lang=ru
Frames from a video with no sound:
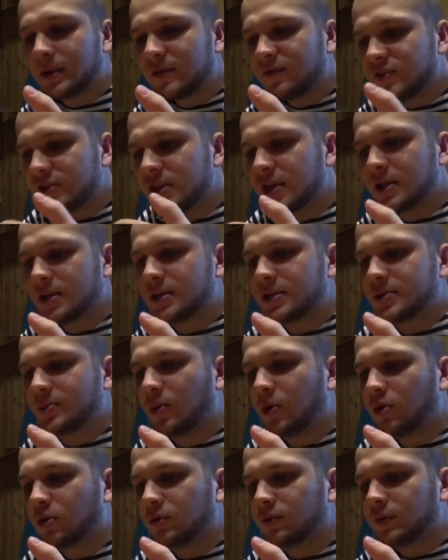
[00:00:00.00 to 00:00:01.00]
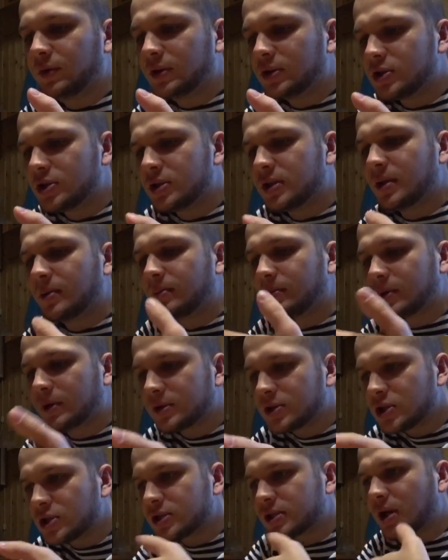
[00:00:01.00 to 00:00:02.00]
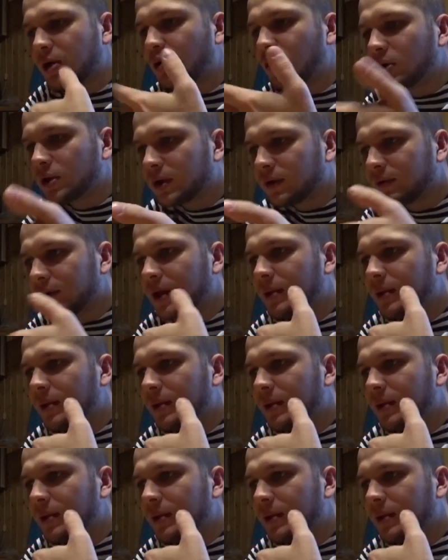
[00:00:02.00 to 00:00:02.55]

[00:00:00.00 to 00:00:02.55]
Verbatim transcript: они все их не смогут вытащить, там через какое-то